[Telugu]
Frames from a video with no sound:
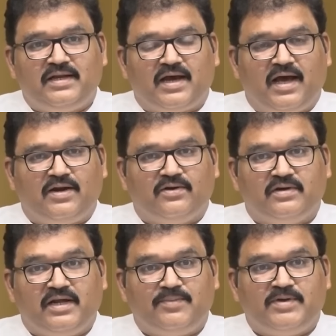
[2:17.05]
ఈయన
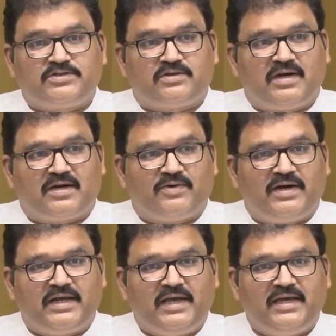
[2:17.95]
గారు
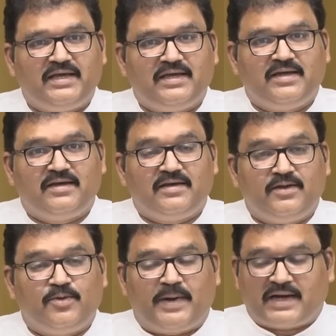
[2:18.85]
నిర్మించుకున్నటువంటి
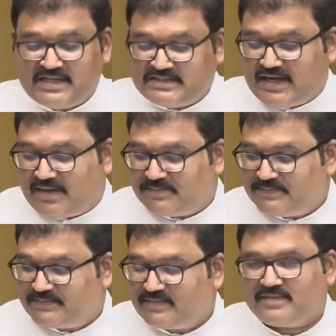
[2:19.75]
ఇనుప కంచె